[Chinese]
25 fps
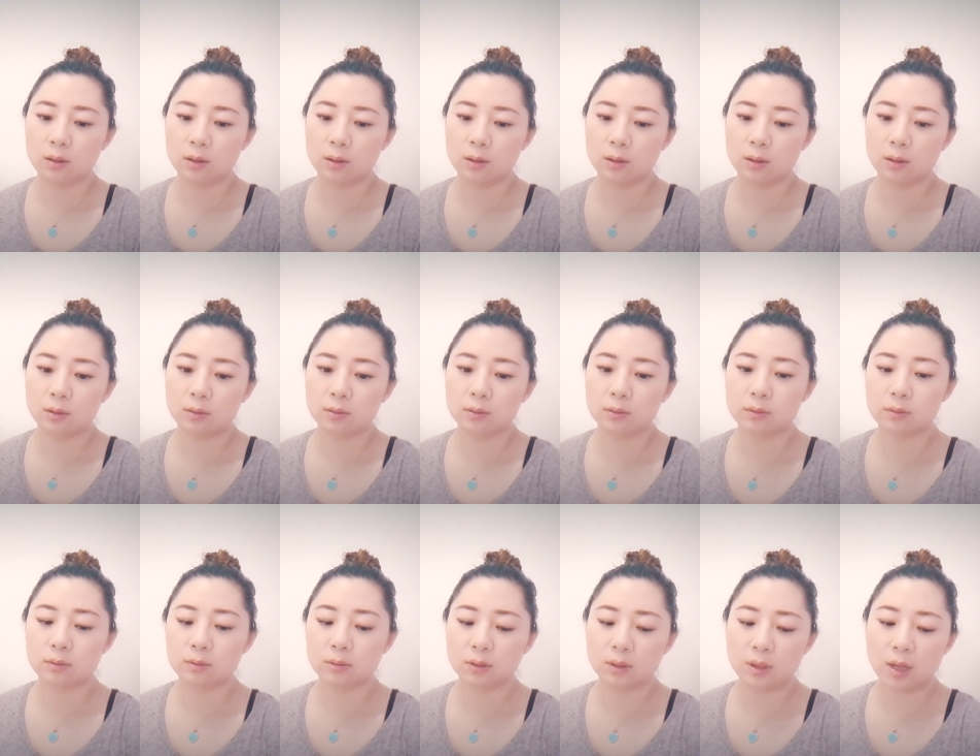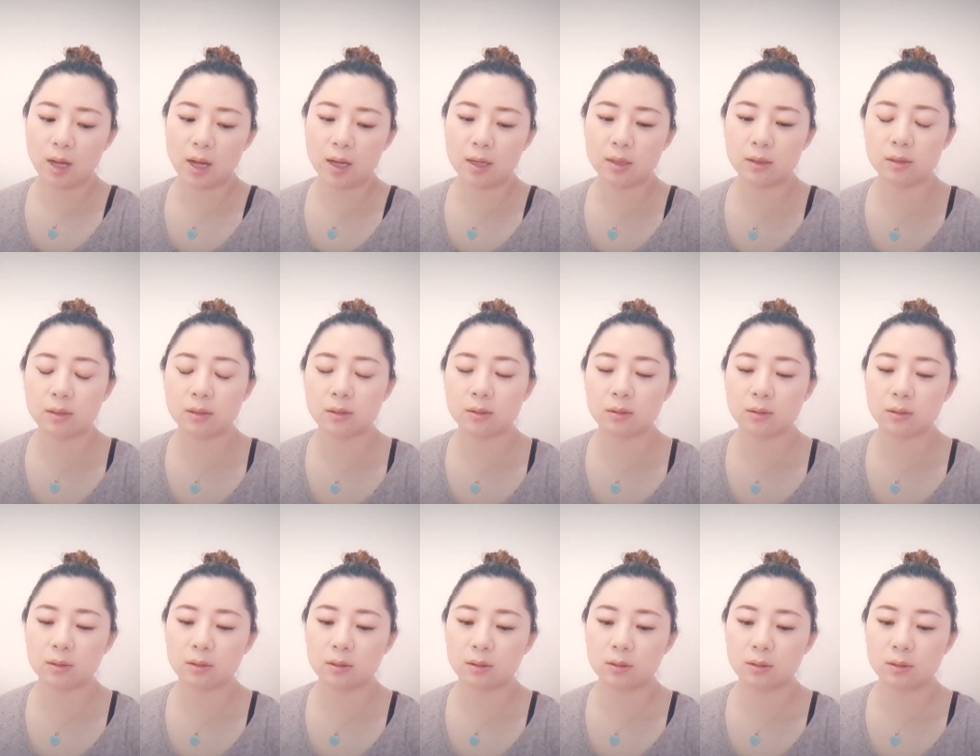呃，开
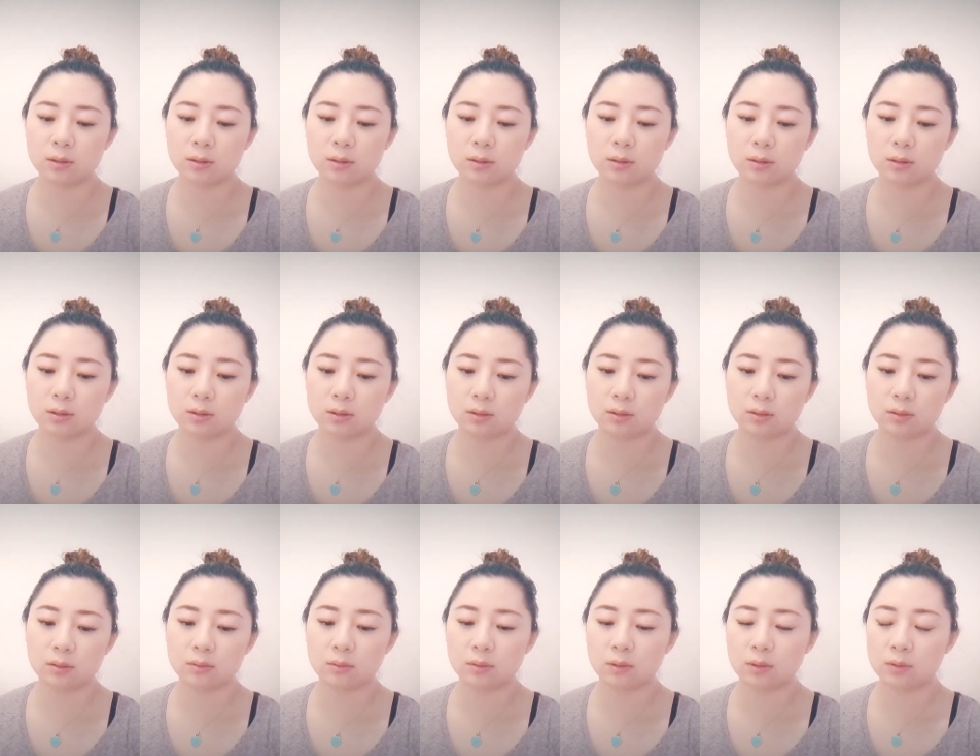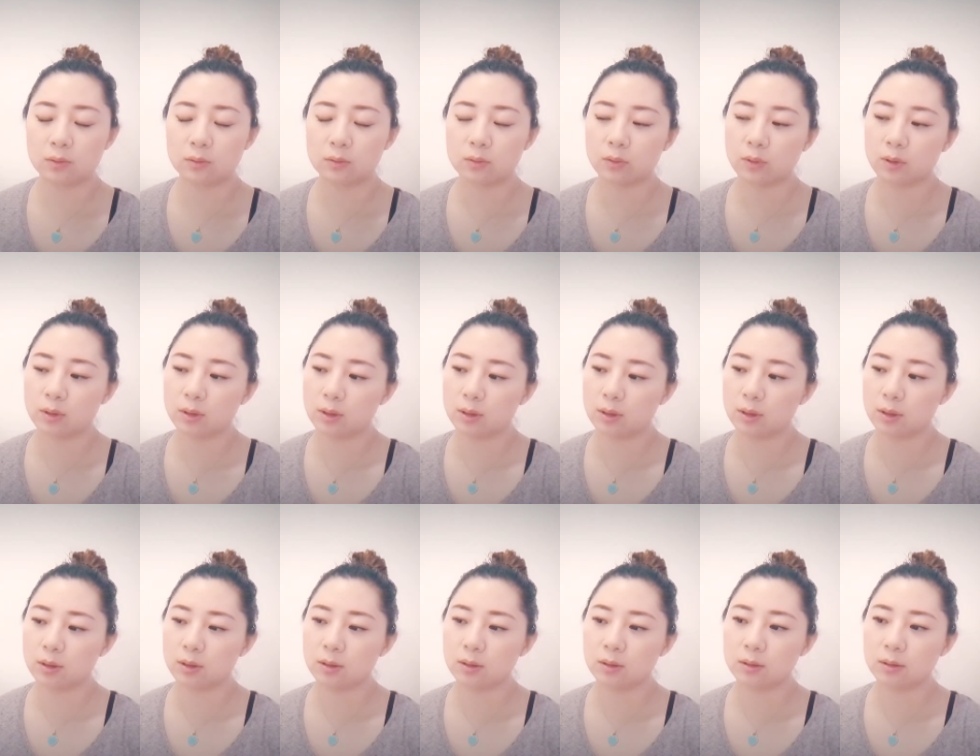始是觉
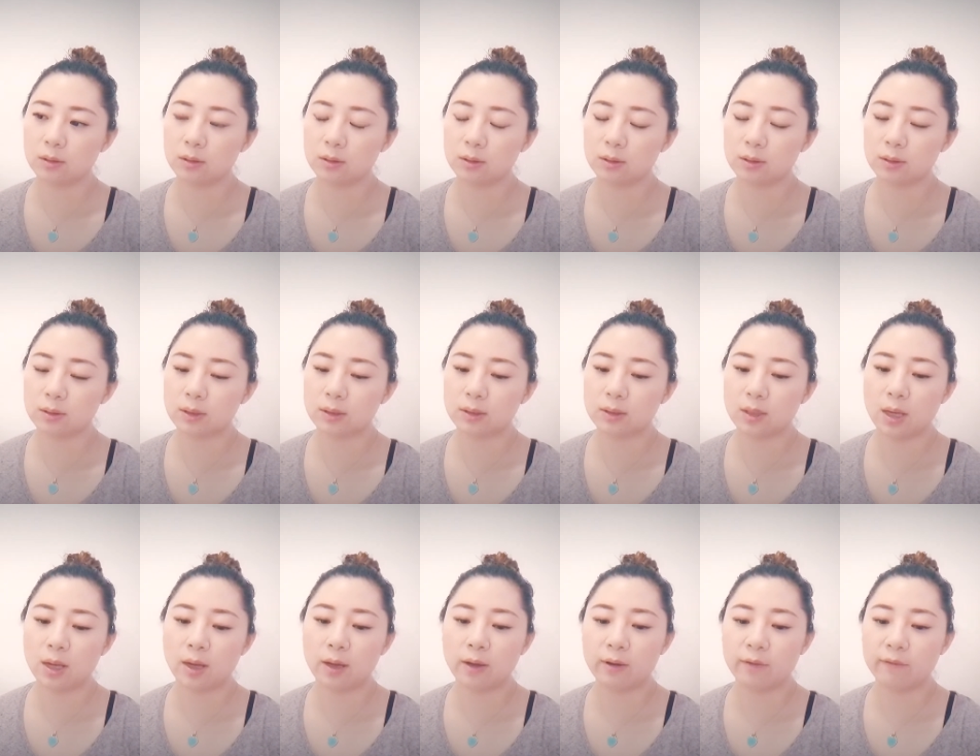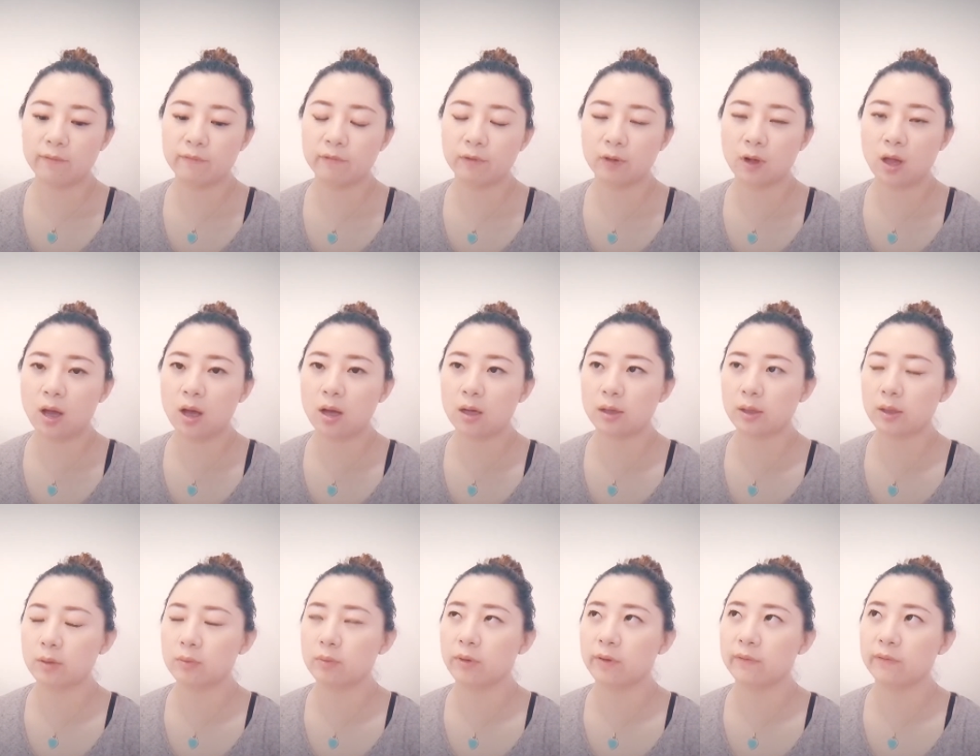得现在
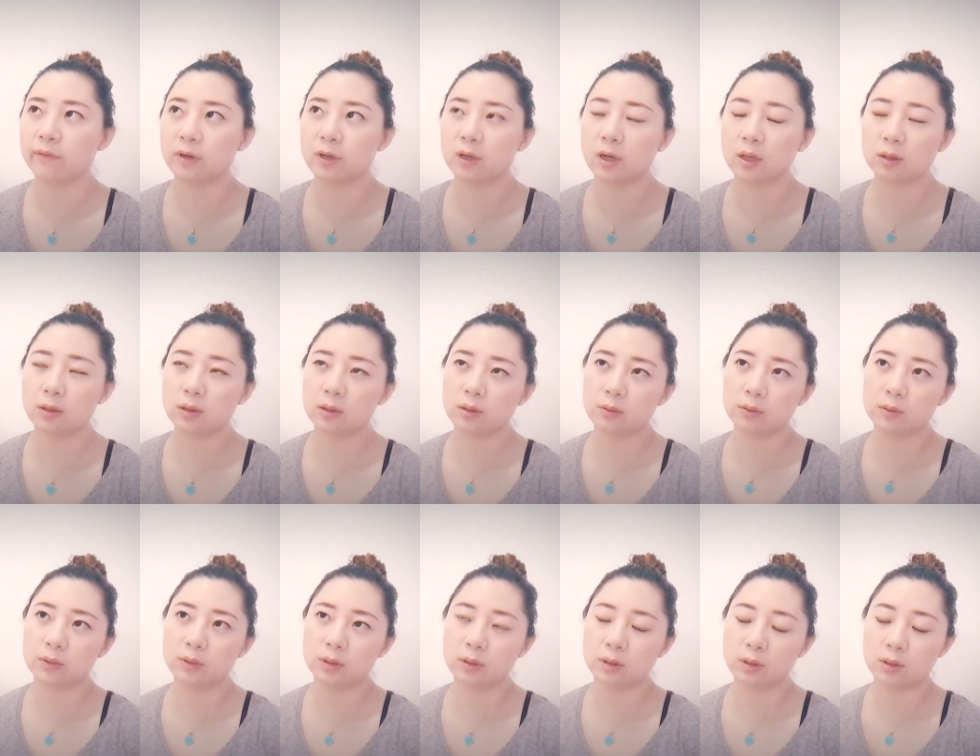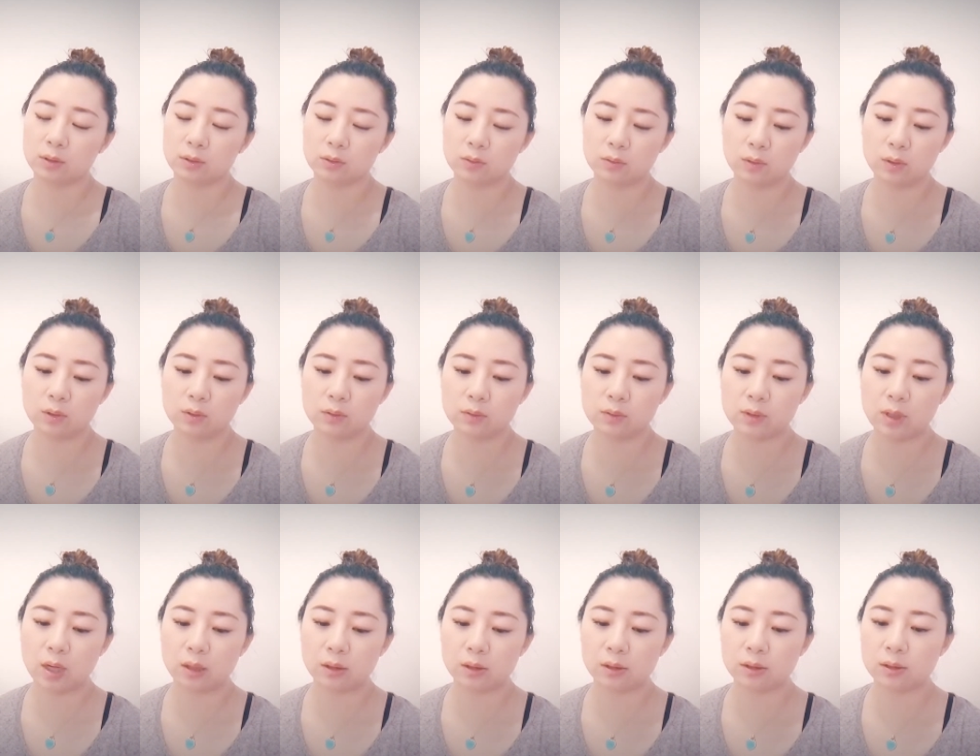Vlog 因为非常的流行，所以就
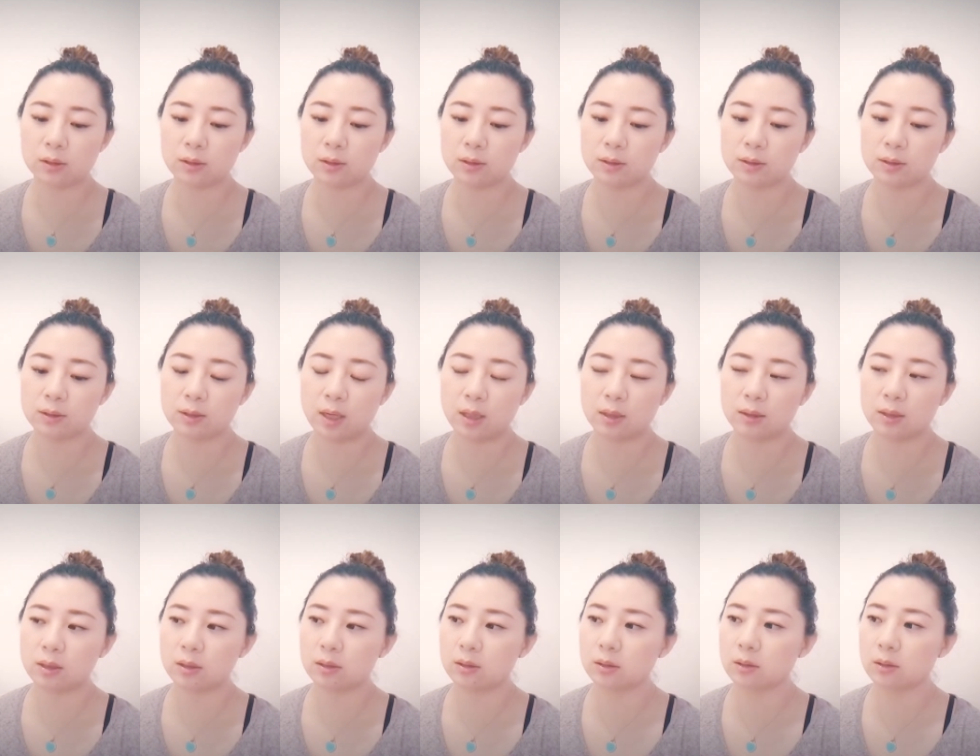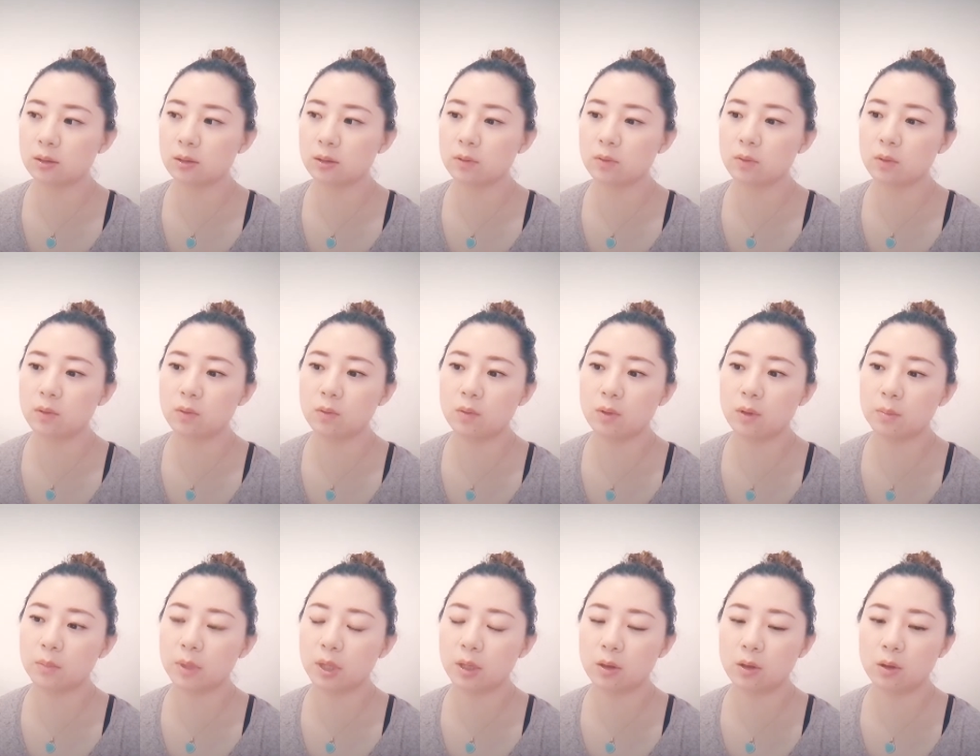想试一下。但是因为
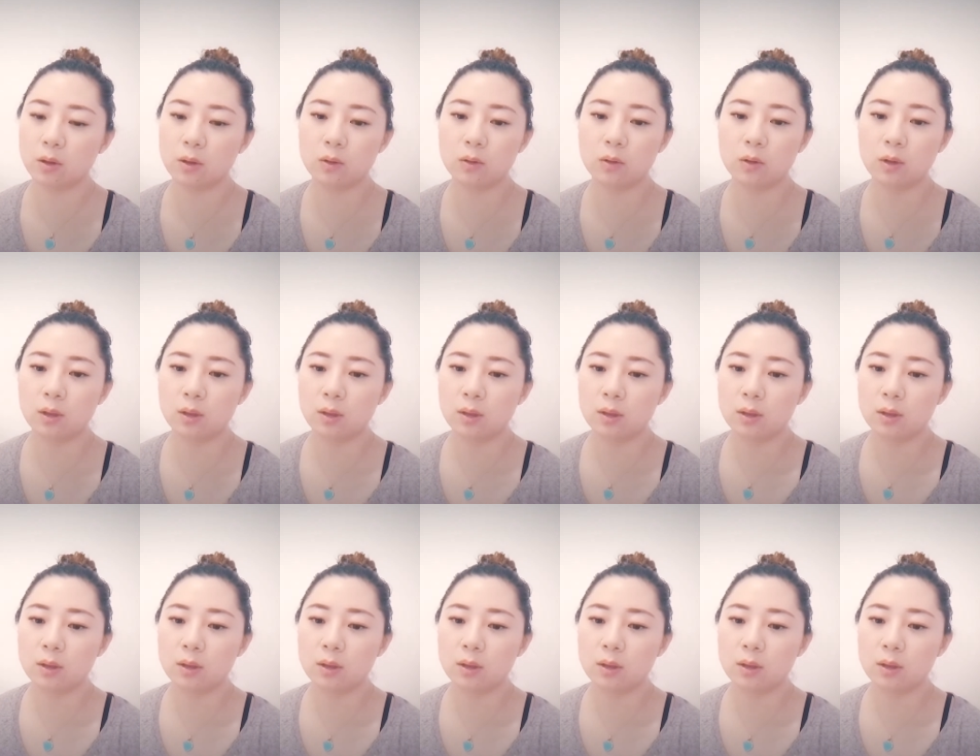我没有